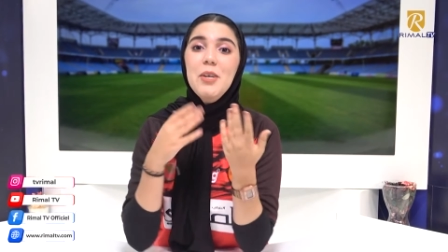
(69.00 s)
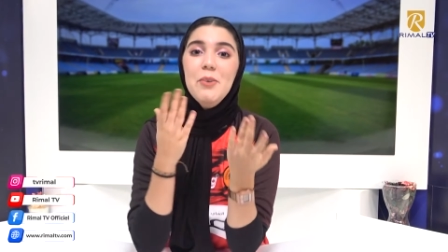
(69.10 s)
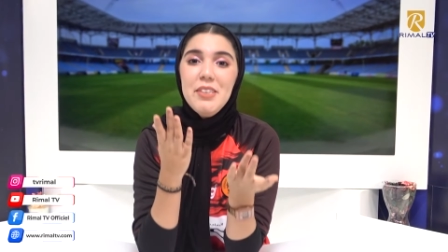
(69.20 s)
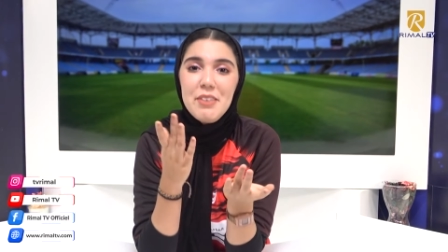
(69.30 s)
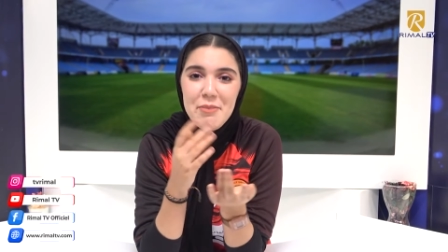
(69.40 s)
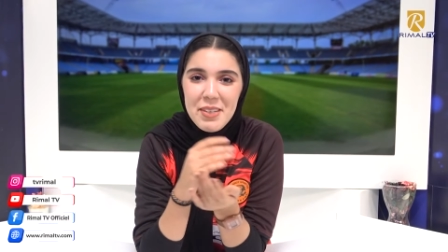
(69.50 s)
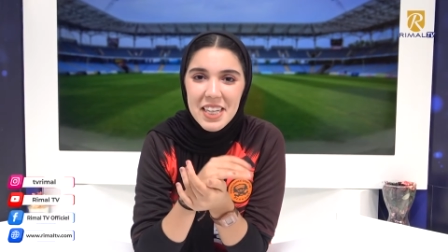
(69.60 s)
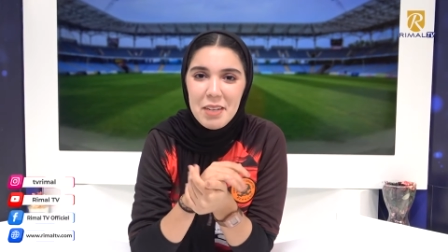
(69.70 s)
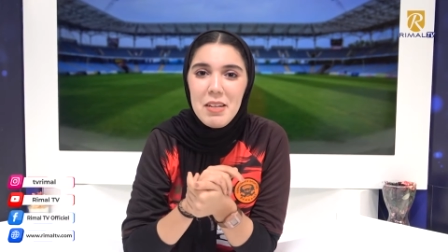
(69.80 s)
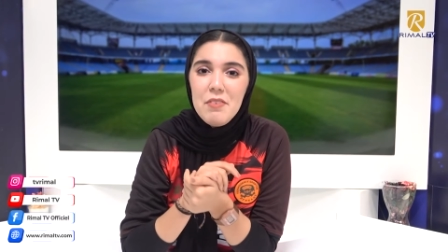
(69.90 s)
واش
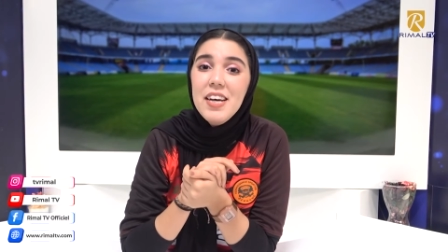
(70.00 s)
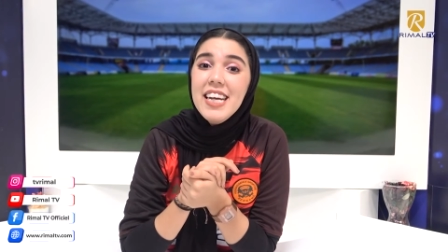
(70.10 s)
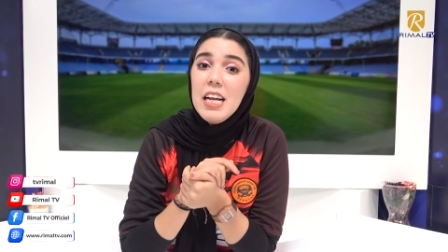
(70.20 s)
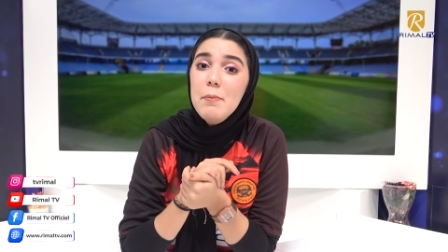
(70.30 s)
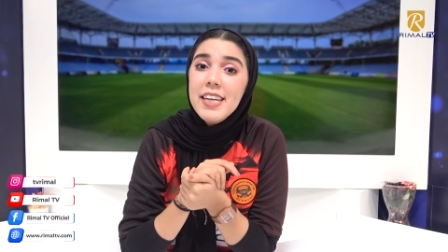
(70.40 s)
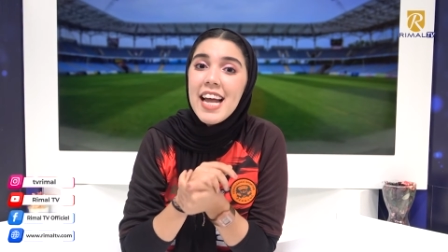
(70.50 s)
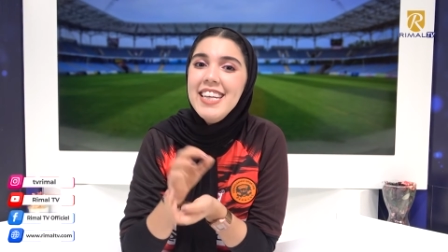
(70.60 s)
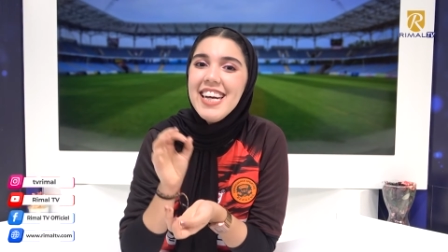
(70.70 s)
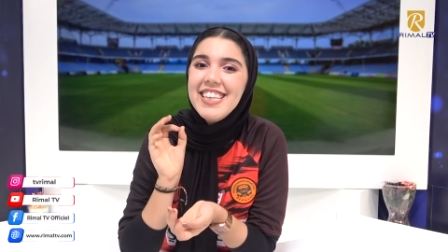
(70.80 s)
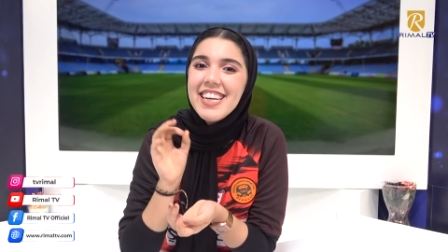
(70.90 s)
خبارك بلي الفريق
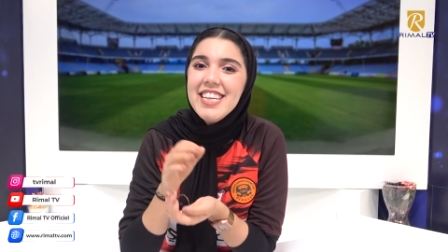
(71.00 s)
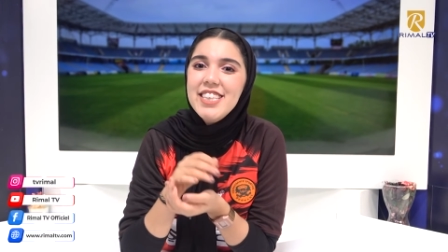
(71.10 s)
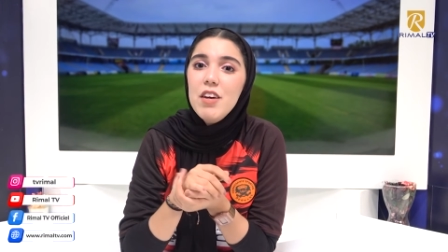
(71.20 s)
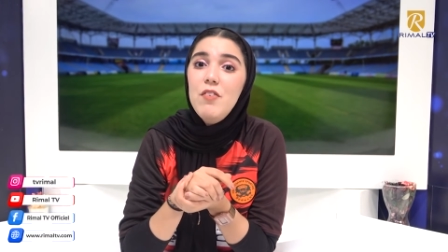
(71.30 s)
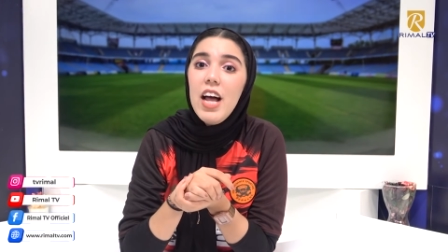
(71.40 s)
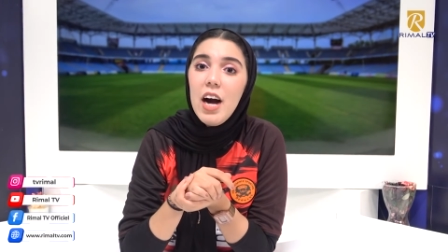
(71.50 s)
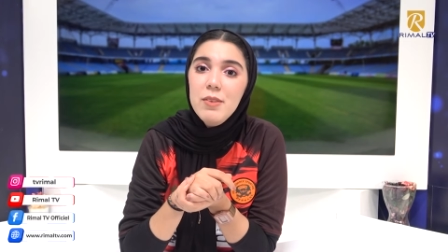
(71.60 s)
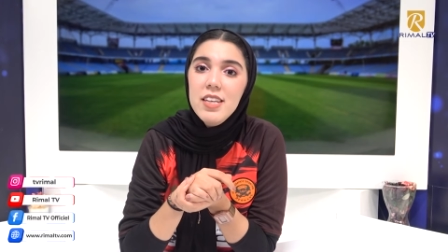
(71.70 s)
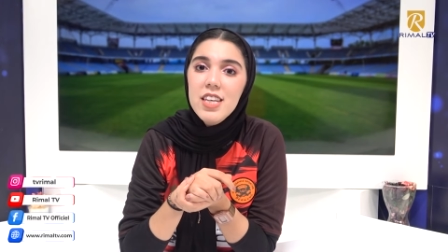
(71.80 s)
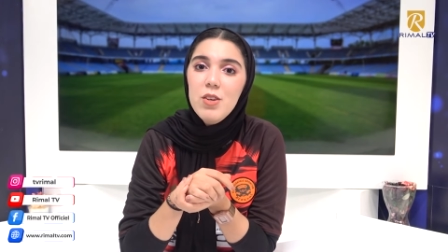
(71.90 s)
البركاني يقدر ينجح في
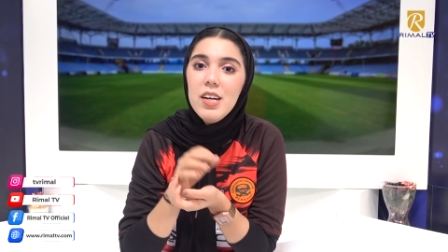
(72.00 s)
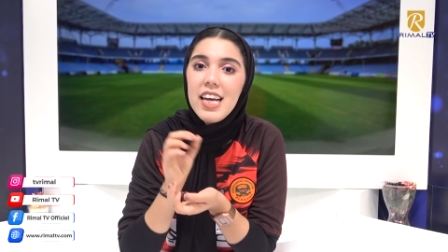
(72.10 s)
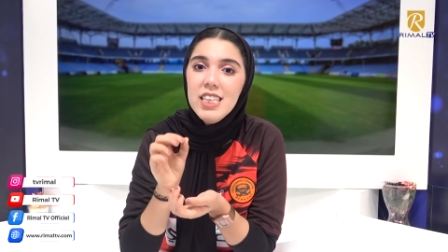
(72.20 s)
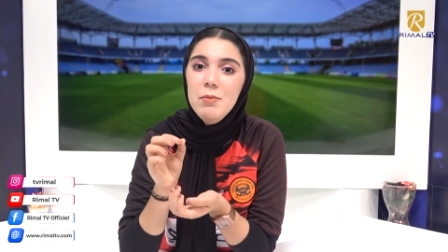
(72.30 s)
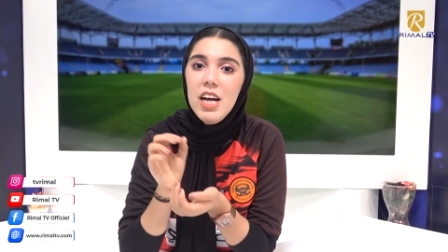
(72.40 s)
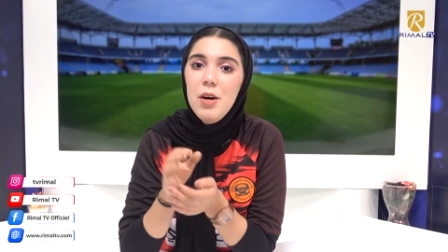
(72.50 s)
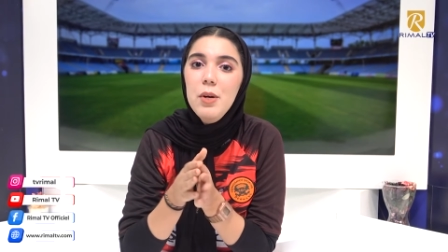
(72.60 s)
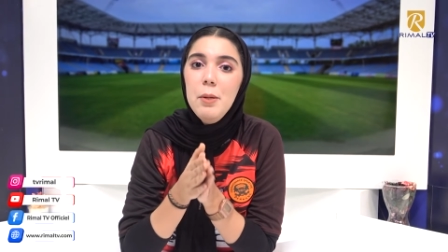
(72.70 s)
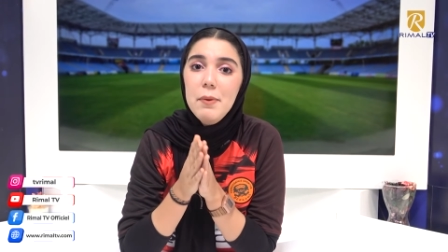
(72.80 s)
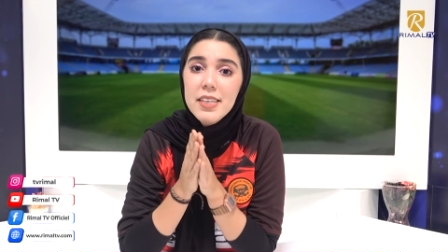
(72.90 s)
العوده ديالو للقسم
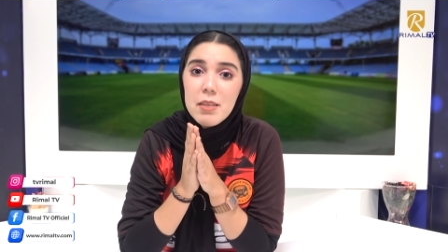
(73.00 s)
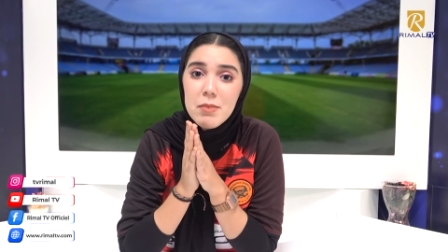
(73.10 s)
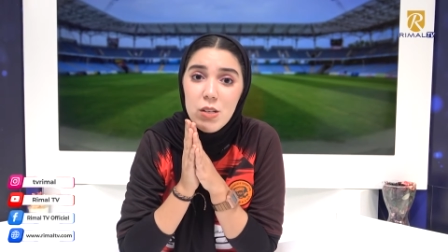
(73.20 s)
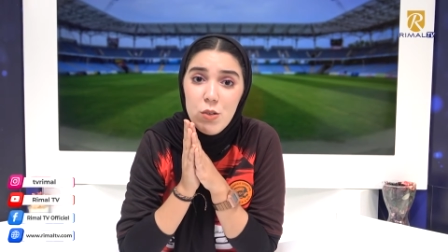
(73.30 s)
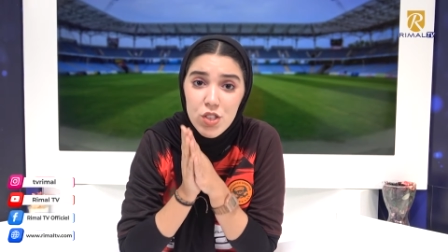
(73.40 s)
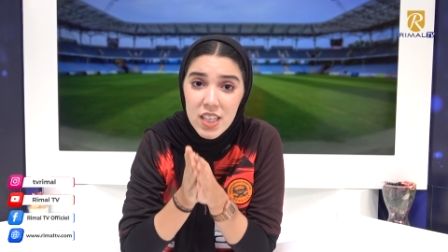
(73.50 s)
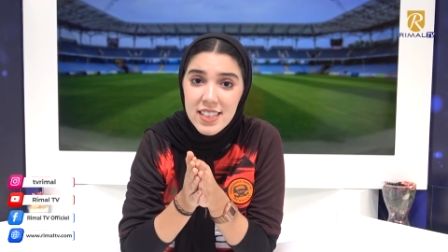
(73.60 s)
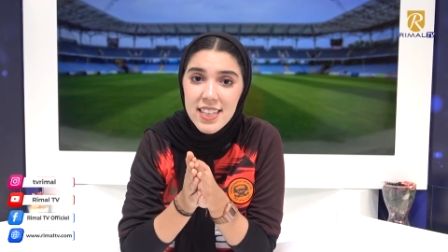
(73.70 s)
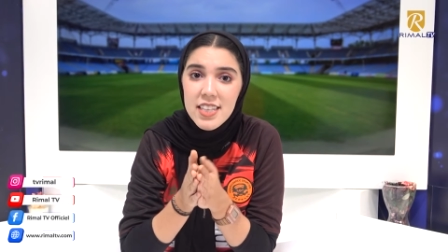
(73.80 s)
الاول بعد 25